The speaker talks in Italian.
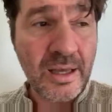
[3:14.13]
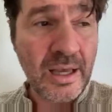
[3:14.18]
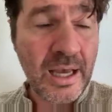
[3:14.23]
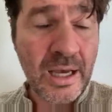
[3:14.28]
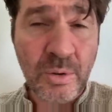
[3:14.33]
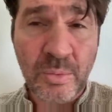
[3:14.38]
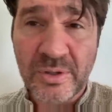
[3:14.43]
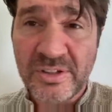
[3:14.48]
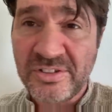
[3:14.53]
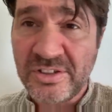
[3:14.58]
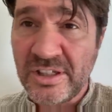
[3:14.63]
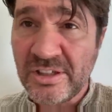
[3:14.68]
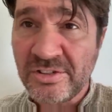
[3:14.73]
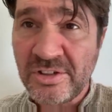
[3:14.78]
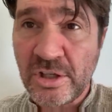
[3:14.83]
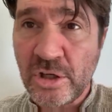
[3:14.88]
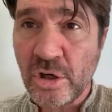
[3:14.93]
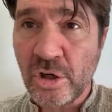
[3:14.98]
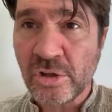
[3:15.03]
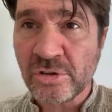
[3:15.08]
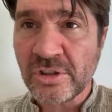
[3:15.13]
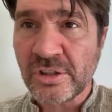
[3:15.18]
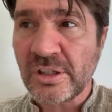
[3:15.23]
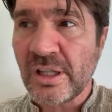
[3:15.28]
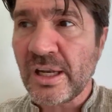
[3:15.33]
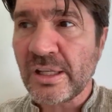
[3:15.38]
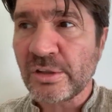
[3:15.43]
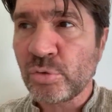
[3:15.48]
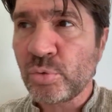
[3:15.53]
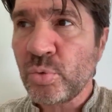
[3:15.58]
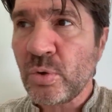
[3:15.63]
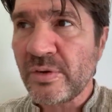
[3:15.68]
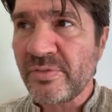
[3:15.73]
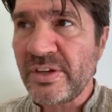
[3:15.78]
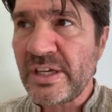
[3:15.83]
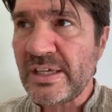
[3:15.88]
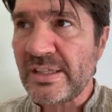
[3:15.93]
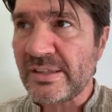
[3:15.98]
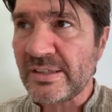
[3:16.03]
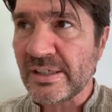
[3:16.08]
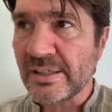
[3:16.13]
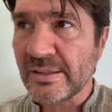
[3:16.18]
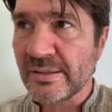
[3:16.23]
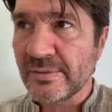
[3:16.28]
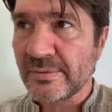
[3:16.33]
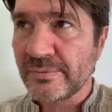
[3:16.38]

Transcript: a qualsiasi cosa nella tua vita,